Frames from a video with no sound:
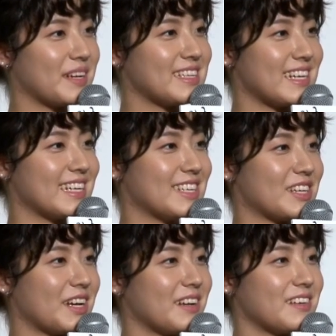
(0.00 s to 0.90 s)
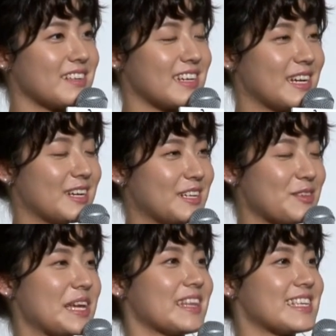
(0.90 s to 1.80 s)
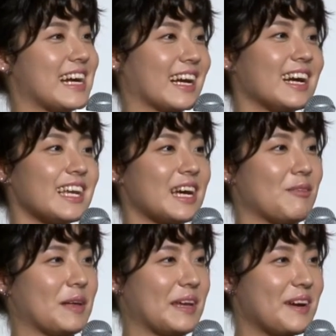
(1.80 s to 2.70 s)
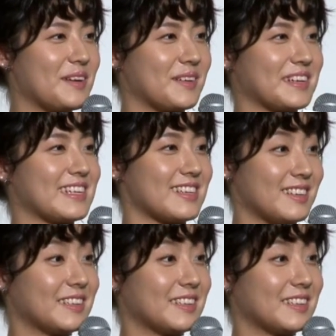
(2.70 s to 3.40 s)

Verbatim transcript: 굉장히 촬영장에 그리고 셋 다 장난기가 많아요. 그래서